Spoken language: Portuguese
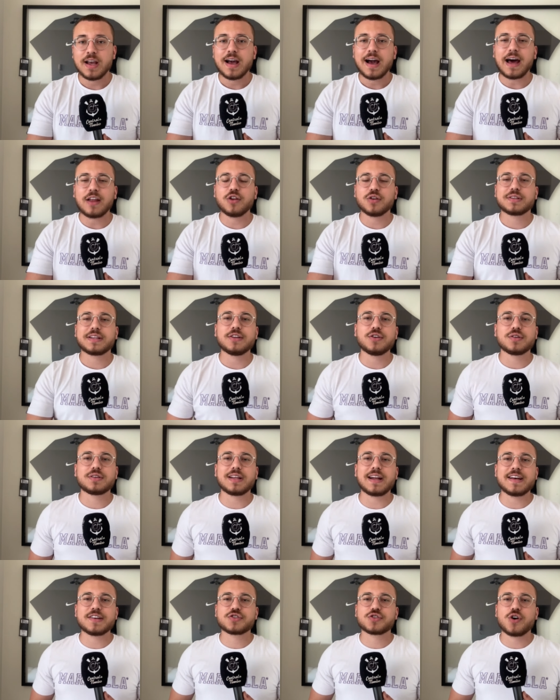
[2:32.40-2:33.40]
anotando
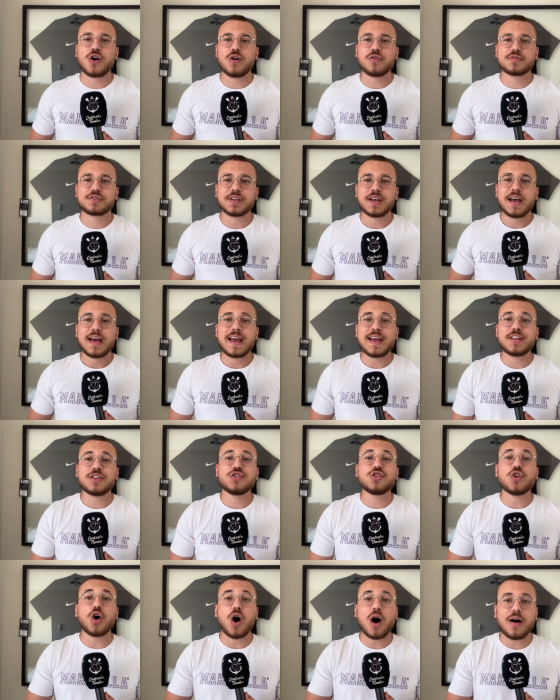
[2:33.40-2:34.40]
três gols
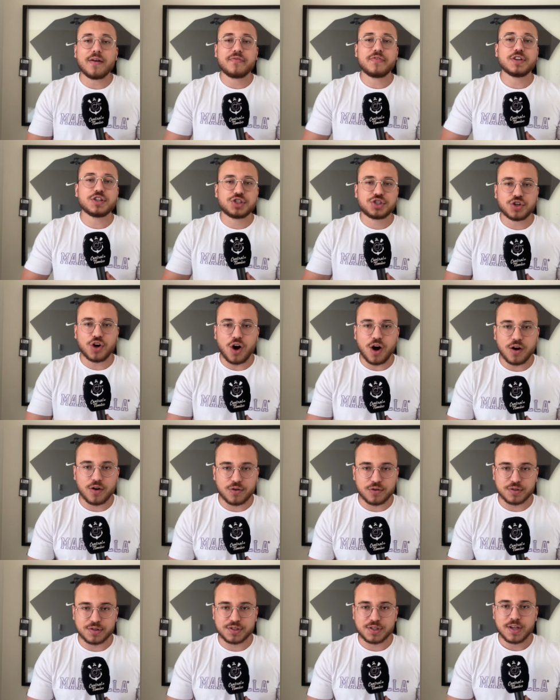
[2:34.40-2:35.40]
em nove
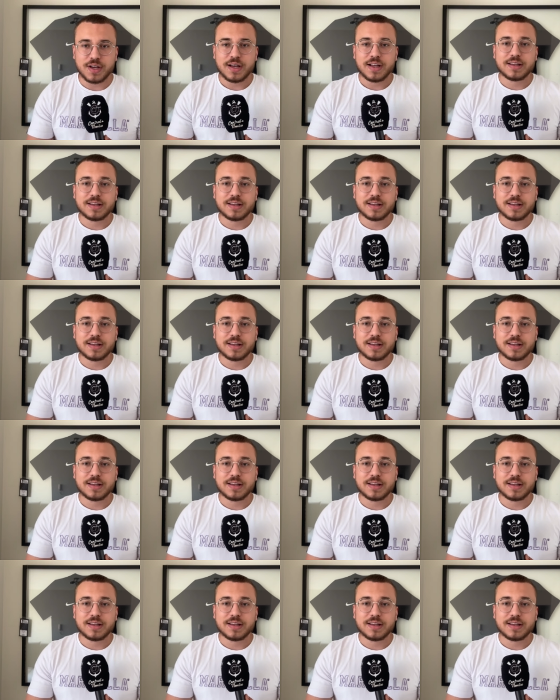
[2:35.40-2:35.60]
jogos.